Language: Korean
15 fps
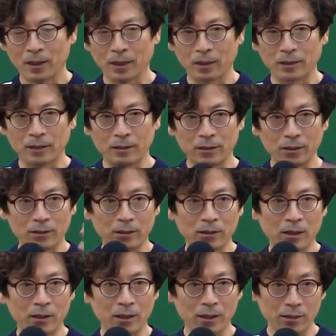일단 지적
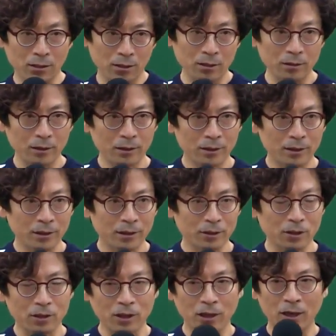측량을 해서
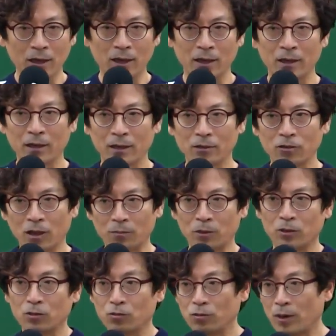경계나
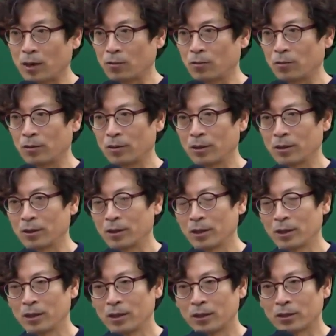좌표를 구하고
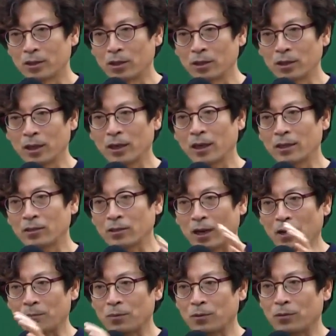경계나
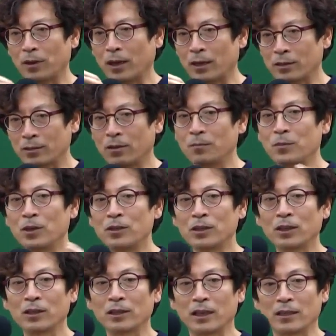좌표에서
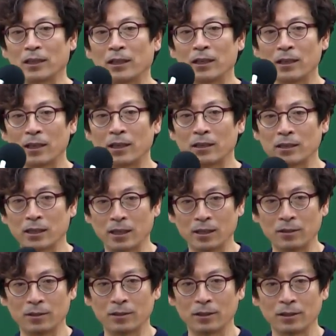면적을 계산해낸다
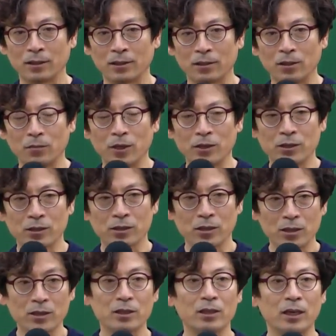그랬잖아요. 그걸 면적
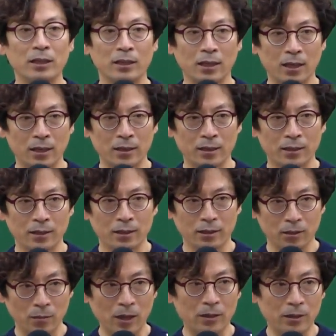측정한다
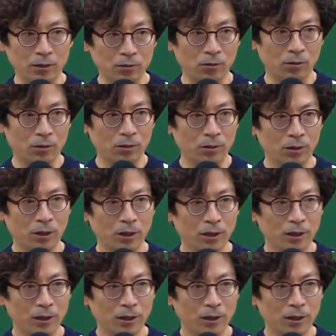이렇게 말을 했고